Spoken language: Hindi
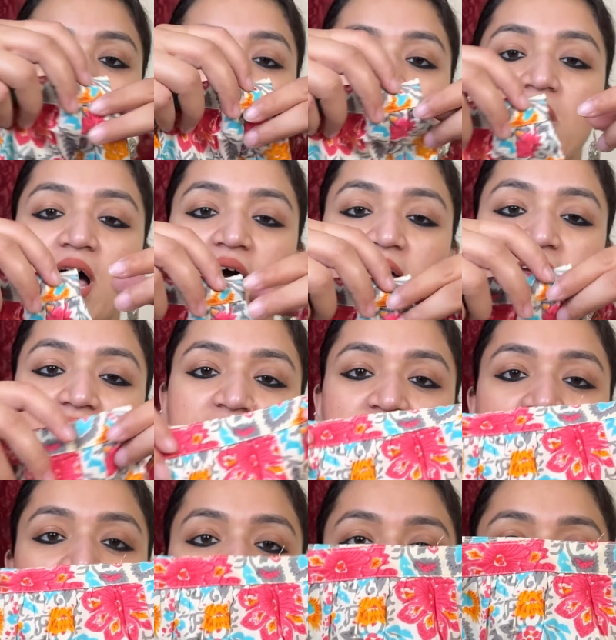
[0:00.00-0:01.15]
और आगे
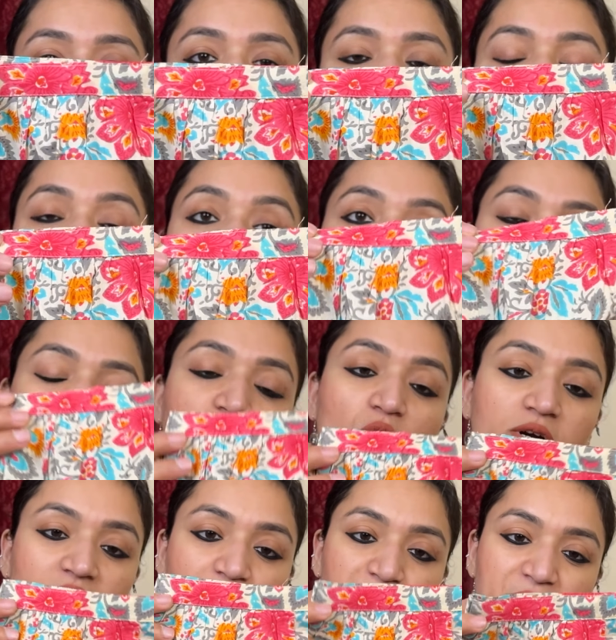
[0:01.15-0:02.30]
ऐसे
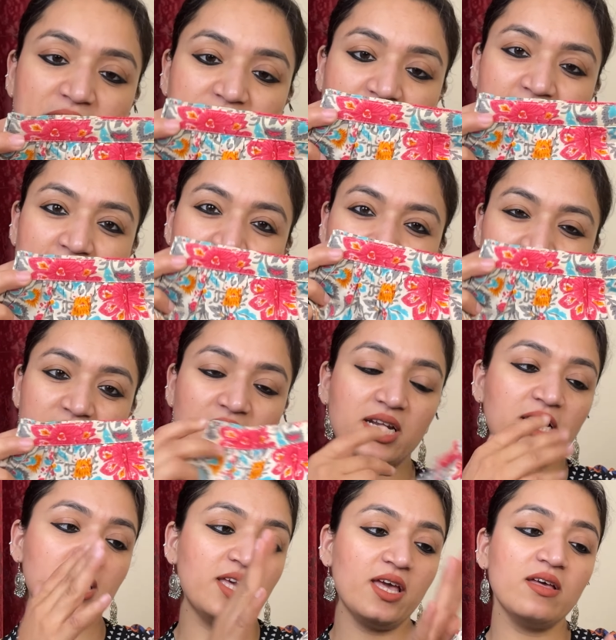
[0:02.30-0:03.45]
बॉटम पे ऐसे गैदर्स दे
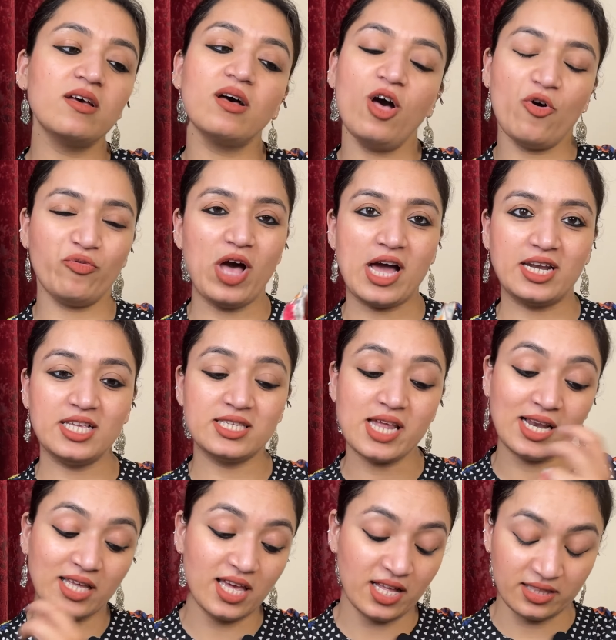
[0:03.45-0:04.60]
रखी हैं अफगानी
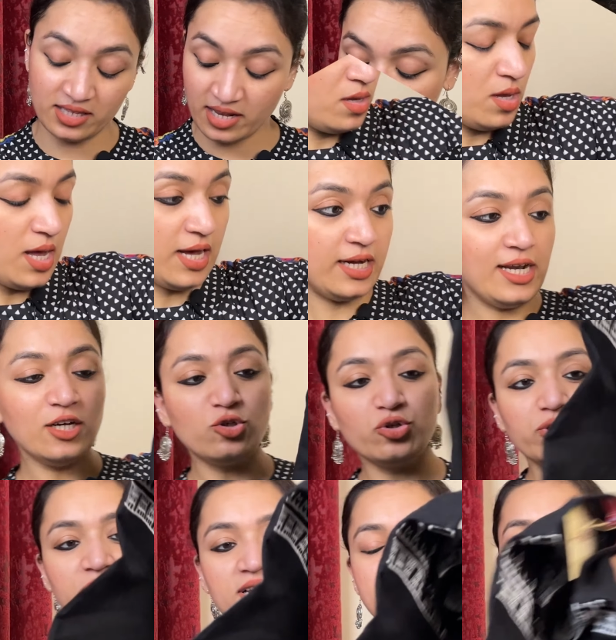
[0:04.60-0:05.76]
स्टाइल के अंदर है अगला
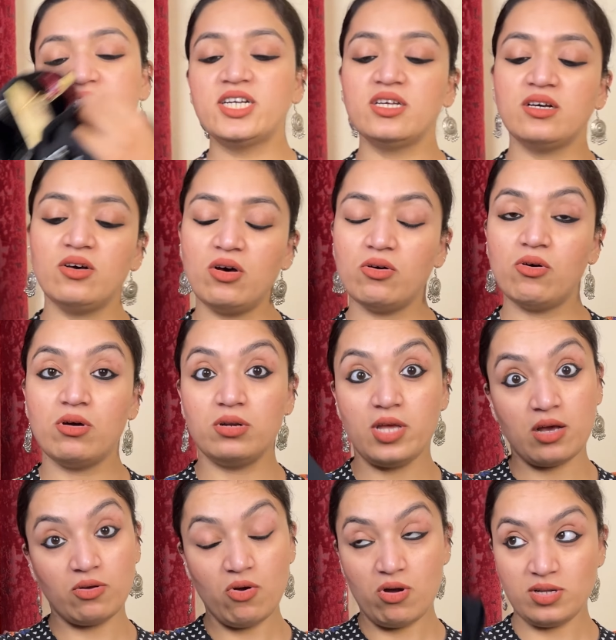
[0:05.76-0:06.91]
कुर्ता सेट और या
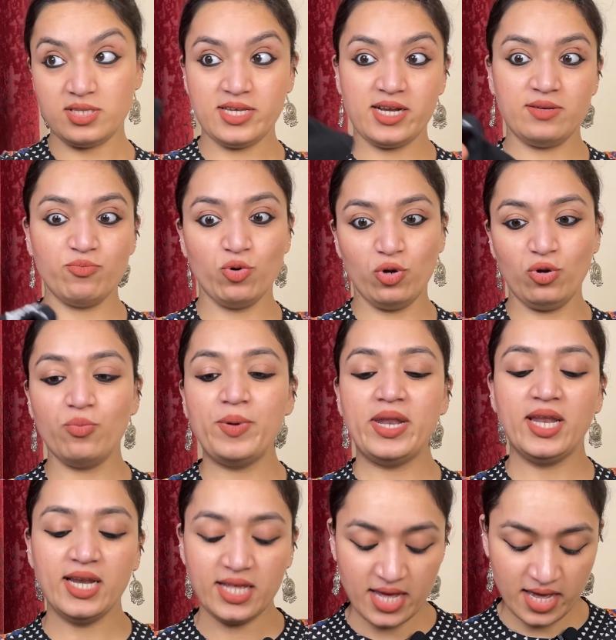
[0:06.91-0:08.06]
कॉट सेट बोल लो
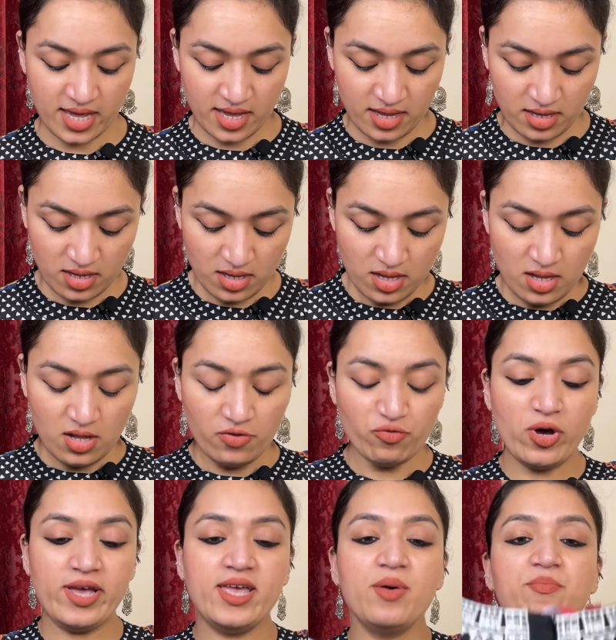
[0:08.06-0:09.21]
मैंने लिया है वो है ये